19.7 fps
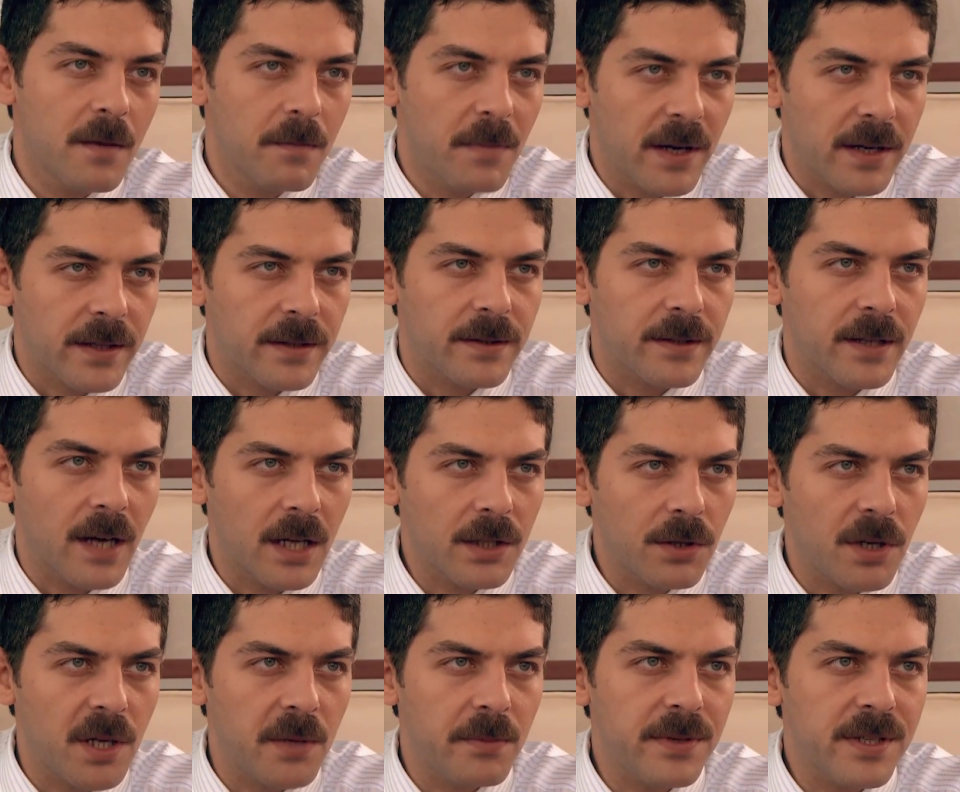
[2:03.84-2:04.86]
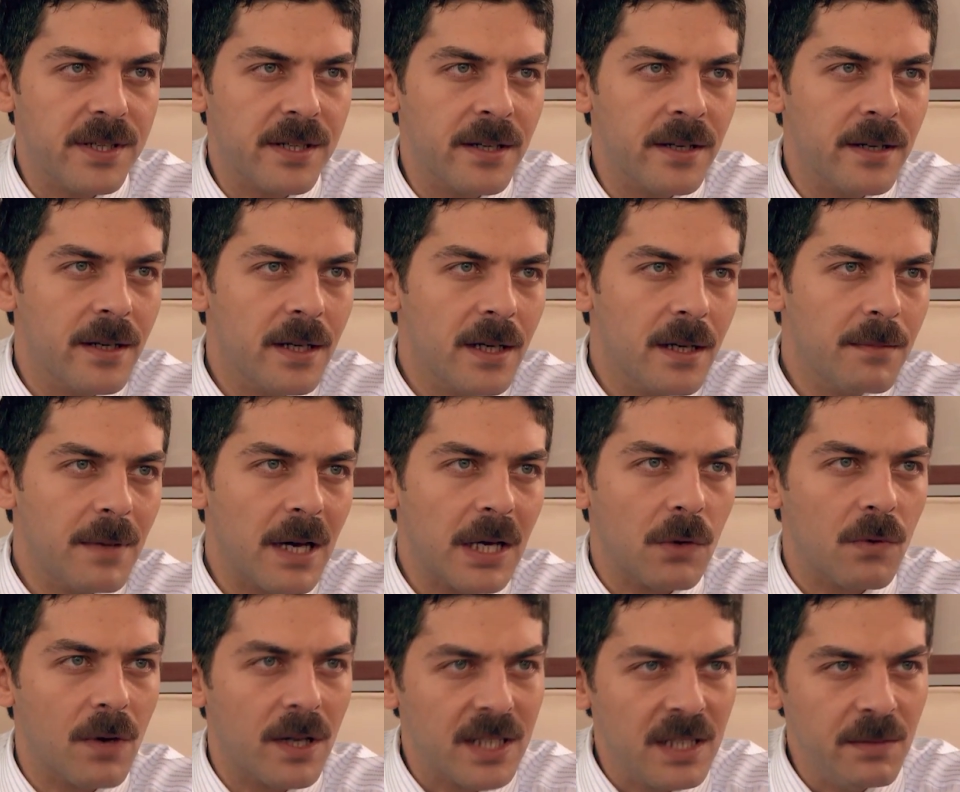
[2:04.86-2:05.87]
Bakın daha da önemlisi ben
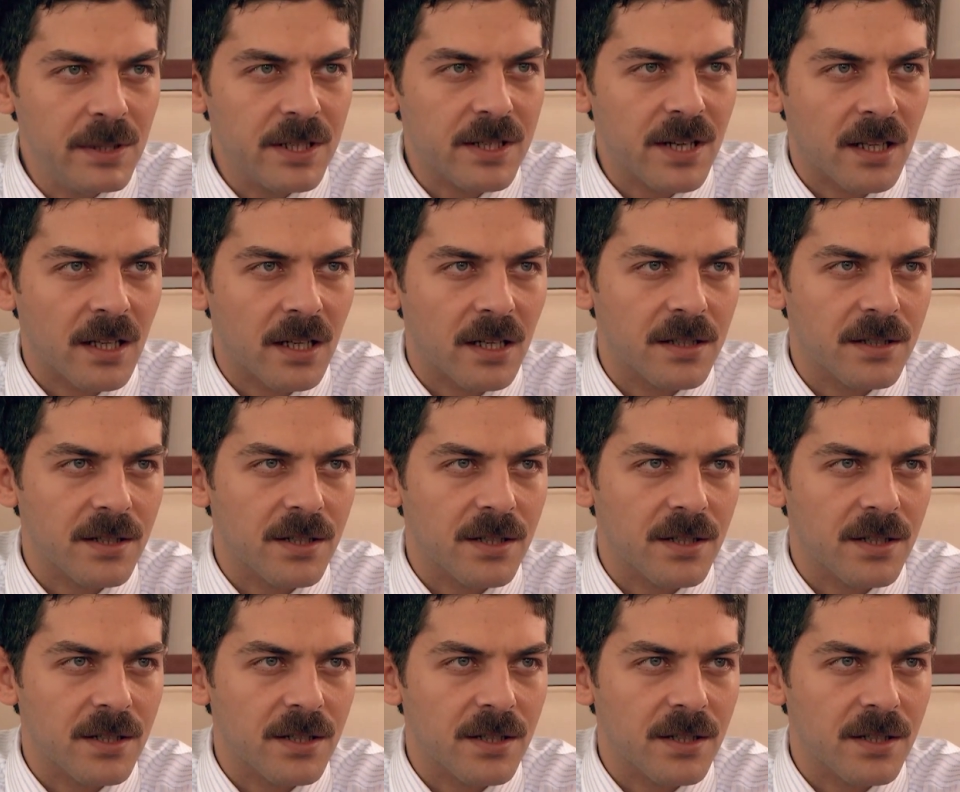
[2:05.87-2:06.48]
güvendiğim insanlara